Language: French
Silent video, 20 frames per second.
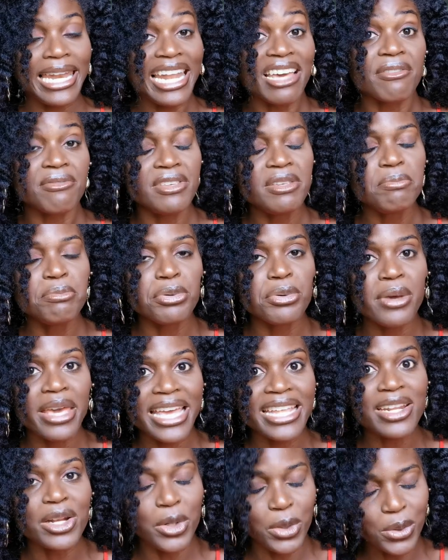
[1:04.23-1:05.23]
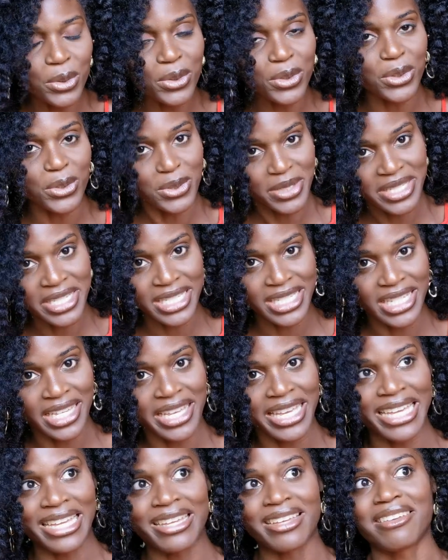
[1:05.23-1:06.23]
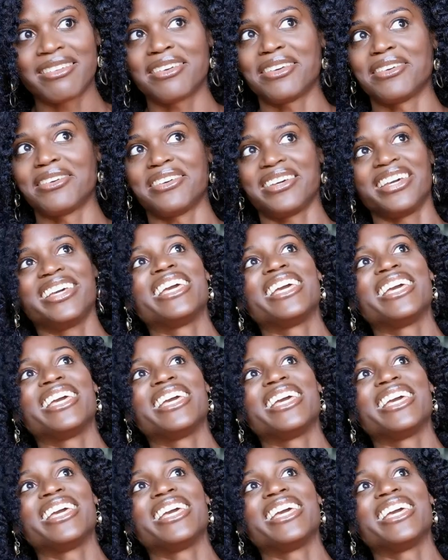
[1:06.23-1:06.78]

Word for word: la vie peut être longue aussi. Hein? Euh,